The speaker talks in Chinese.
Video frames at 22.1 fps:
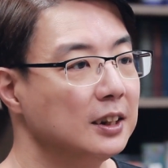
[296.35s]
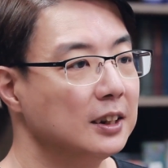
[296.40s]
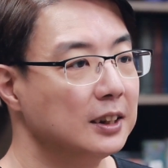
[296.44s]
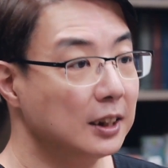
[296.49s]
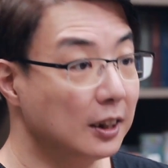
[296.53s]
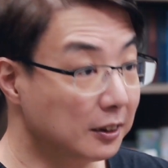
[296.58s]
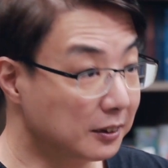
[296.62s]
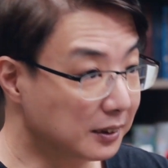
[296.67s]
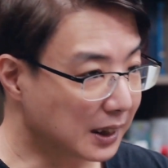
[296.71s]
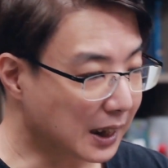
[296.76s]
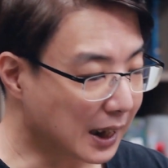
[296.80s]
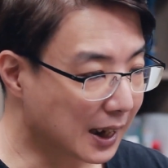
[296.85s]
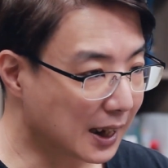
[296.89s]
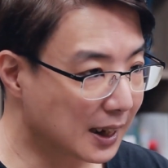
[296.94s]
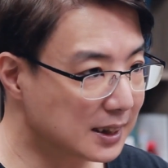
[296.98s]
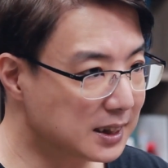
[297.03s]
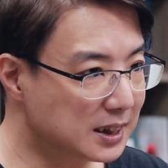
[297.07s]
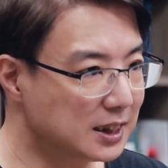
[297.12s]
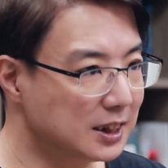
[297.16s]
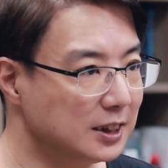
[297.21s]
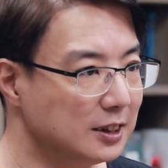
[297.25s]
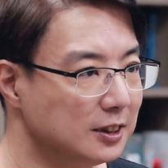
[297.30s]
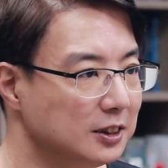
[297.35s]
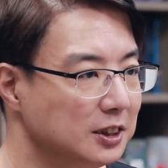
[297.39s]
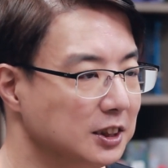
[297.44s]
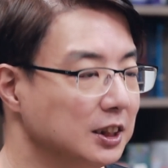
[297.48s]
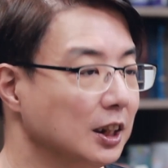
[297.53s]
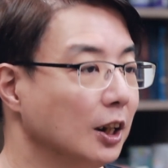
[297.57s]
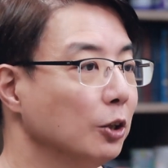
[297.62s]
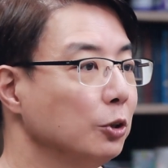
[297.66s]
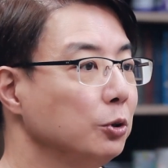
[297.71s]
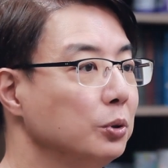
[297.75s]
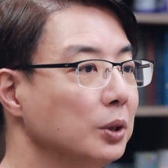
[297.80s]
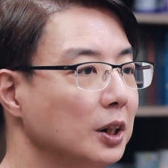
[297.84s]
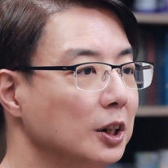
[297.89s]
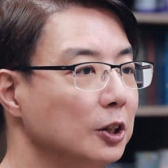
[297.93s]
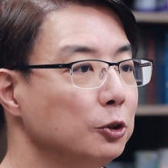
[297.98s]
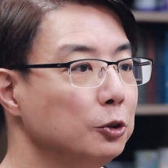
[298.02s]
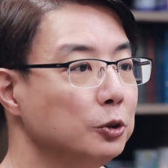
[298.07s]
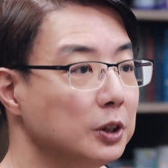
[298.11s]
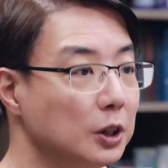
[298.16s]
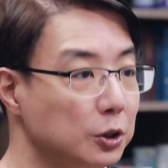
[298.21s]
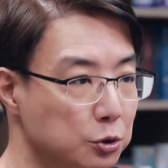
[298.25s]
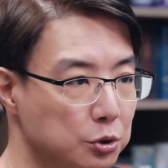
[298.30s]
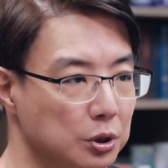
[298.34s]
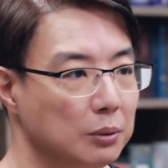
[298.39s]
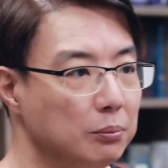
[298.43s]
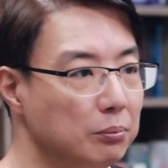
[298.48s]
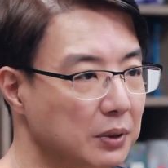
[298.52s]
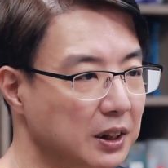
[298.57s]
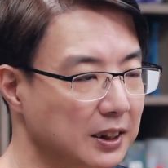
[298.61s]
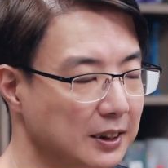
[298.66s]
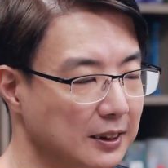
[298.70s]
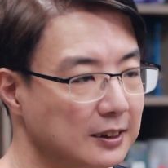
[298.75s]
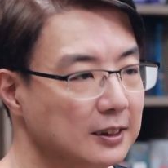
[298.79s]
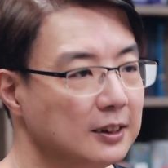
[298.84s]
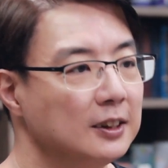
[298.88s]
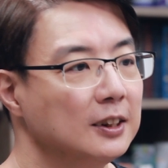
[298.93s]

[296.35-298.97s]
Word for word: 要拿起教育儿女的权柄。